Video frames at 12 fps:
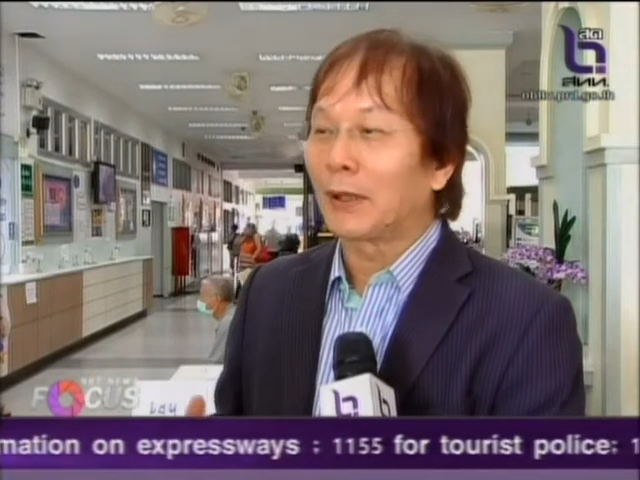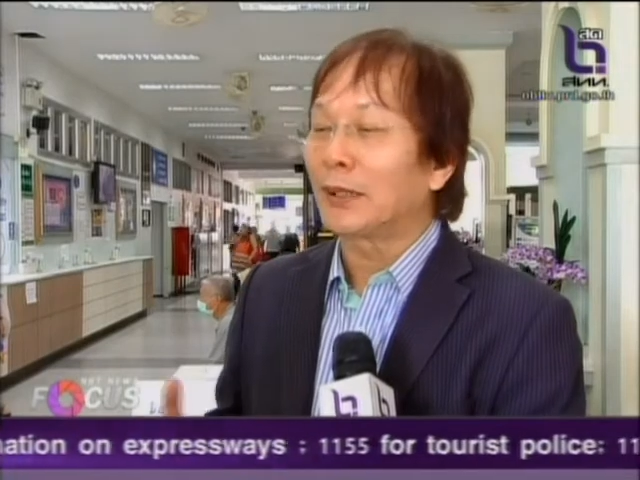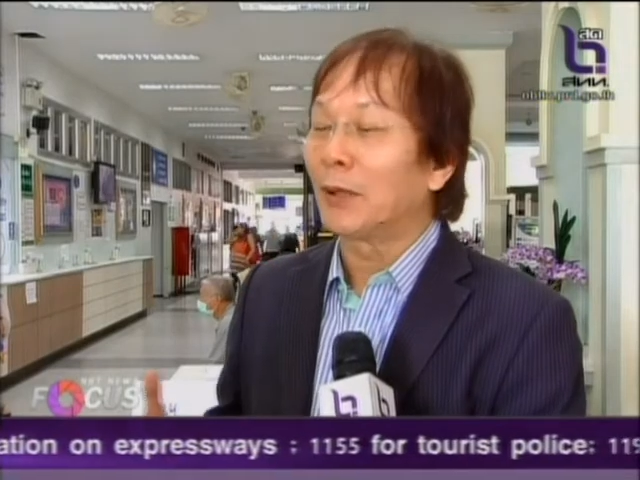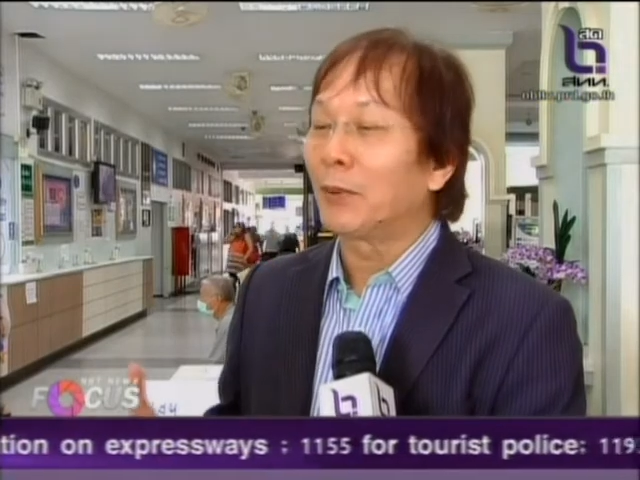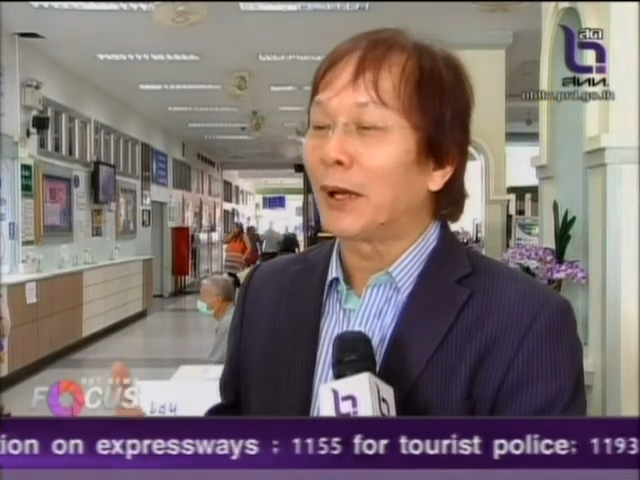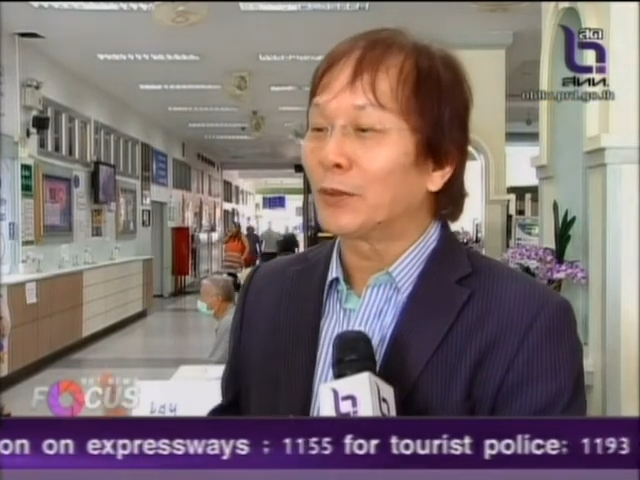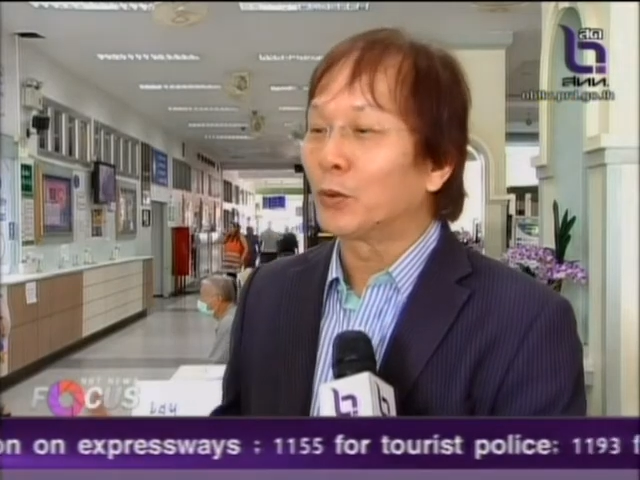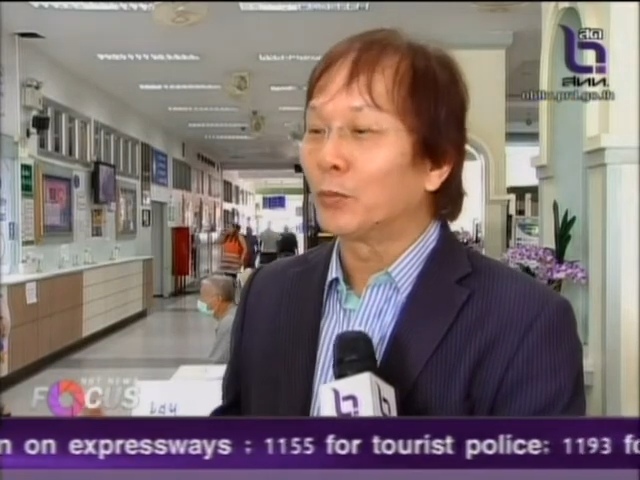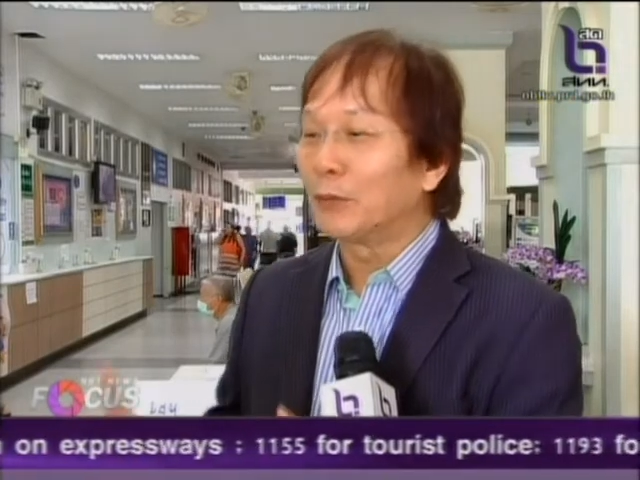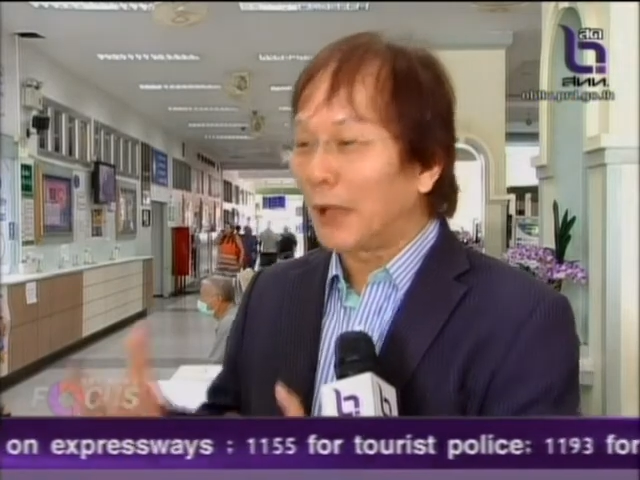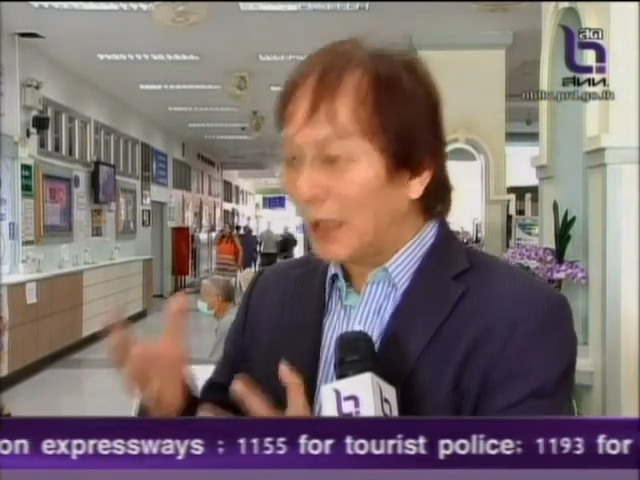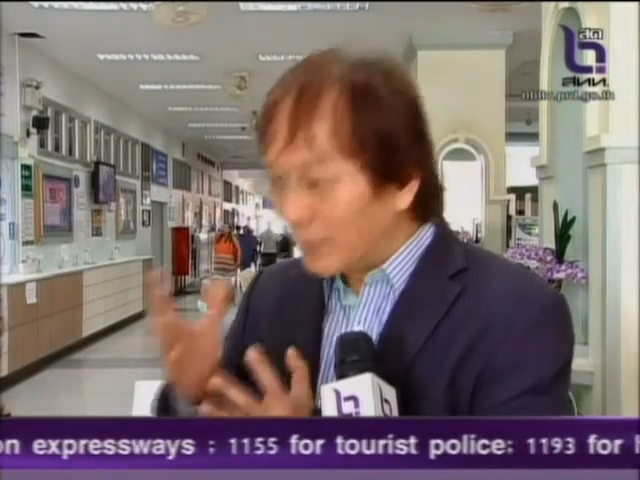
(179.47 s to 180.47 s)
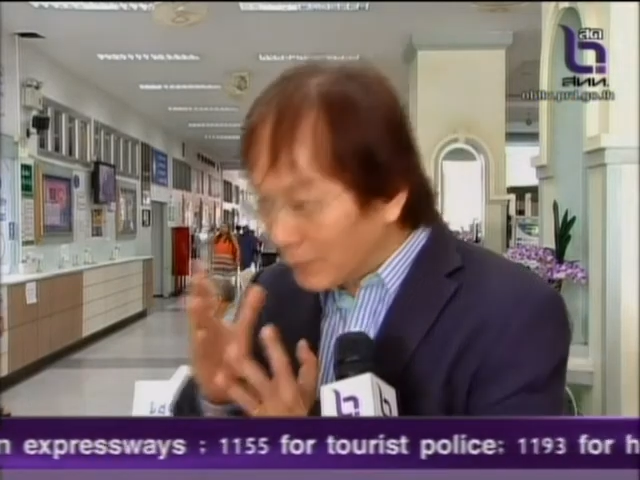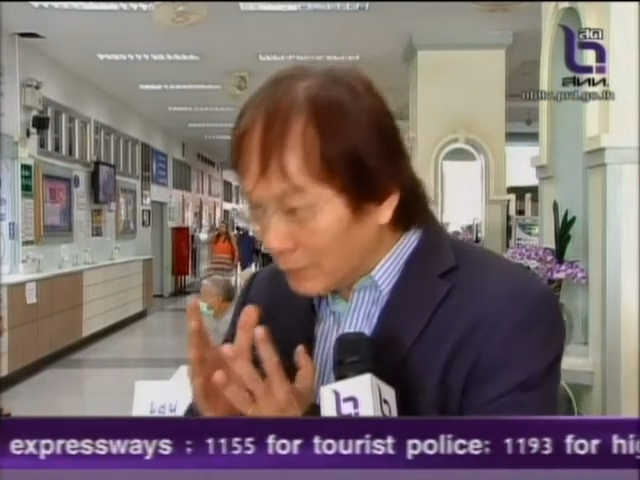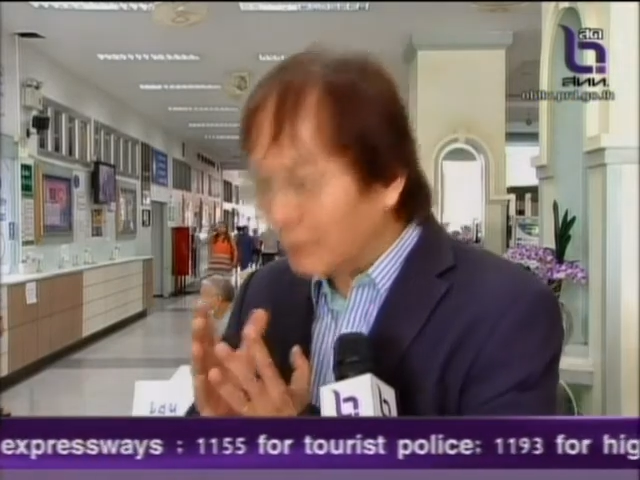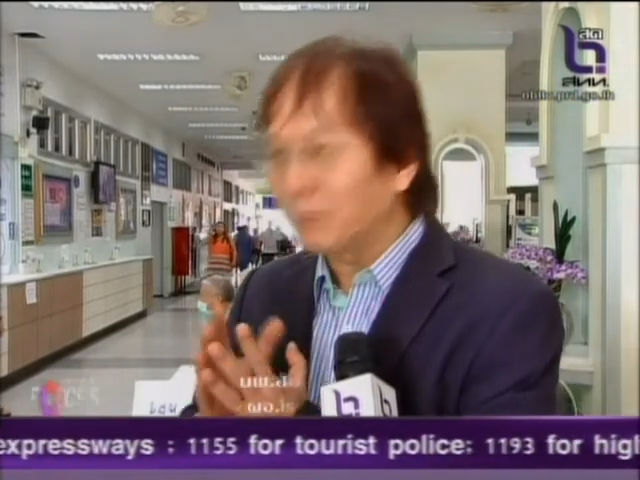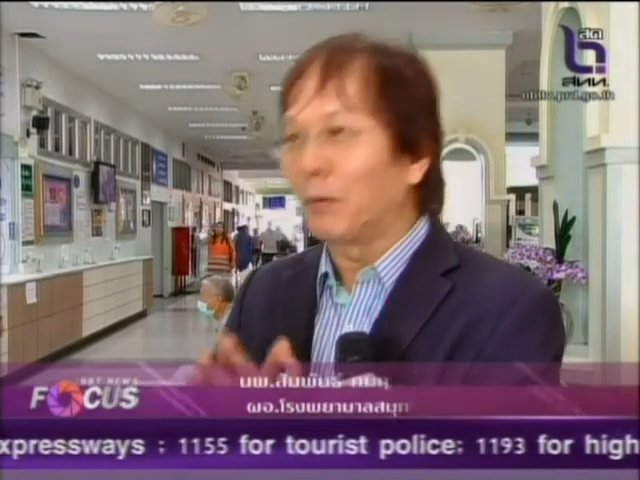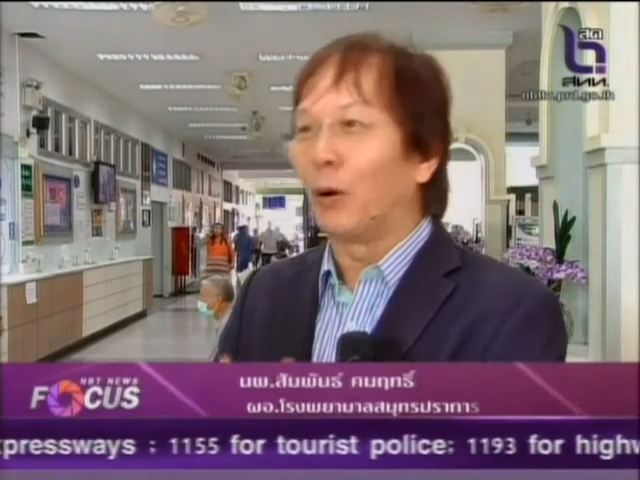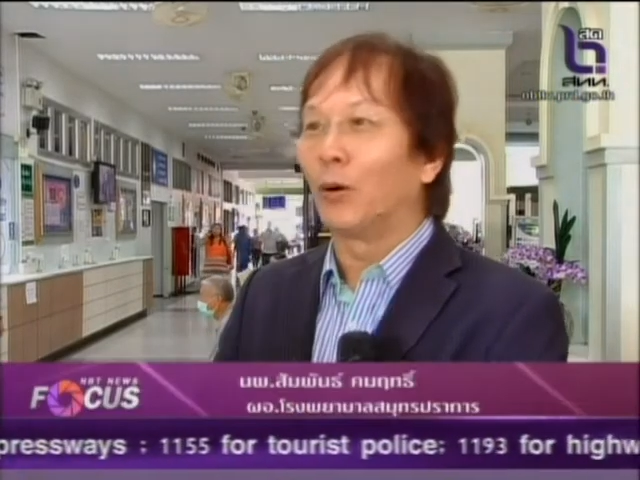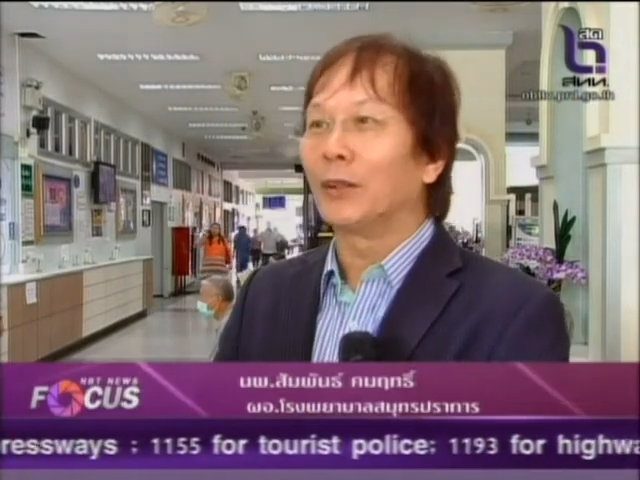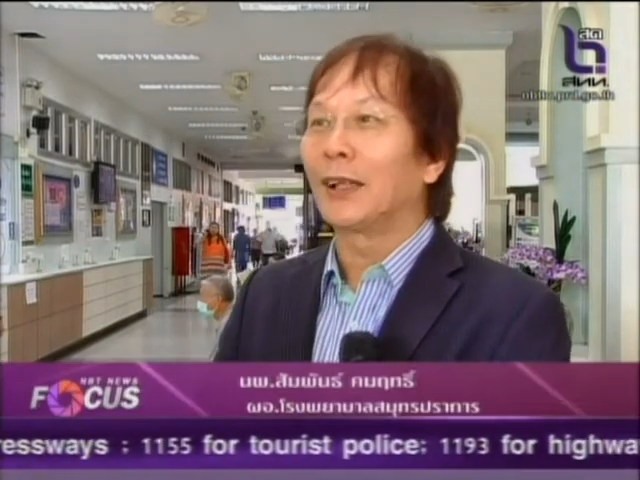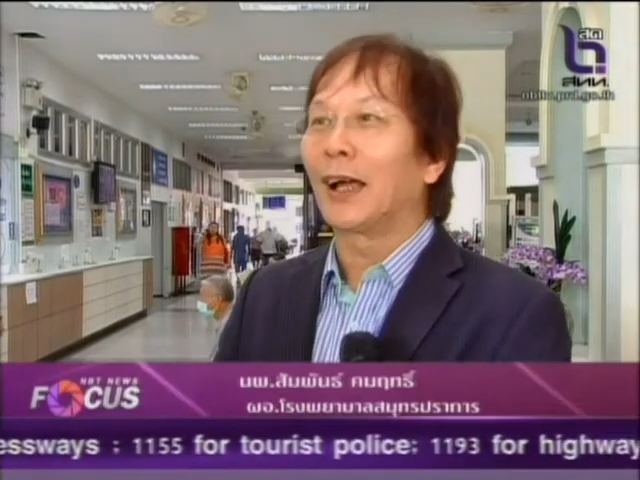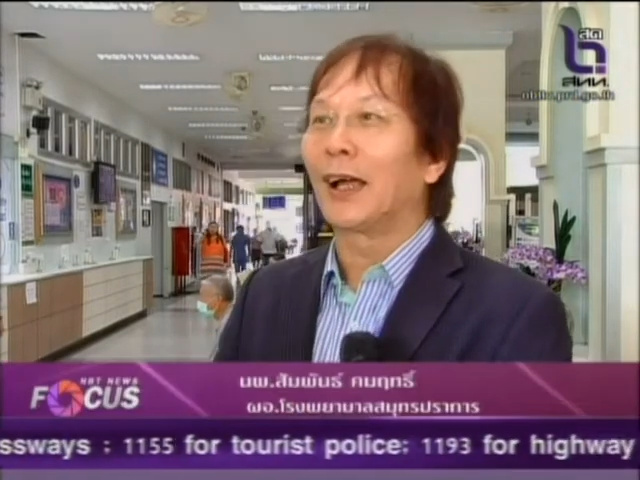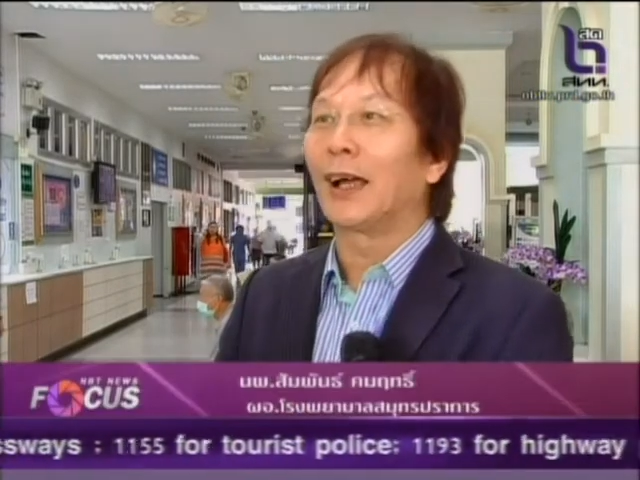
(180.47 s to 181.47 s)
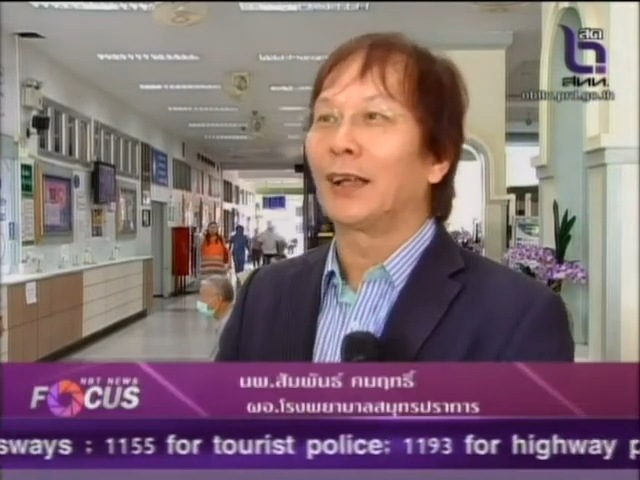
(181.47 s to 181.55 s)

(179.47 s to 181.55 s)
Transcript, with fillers: ใช้ผ้าชุบน้ำโปะหน้า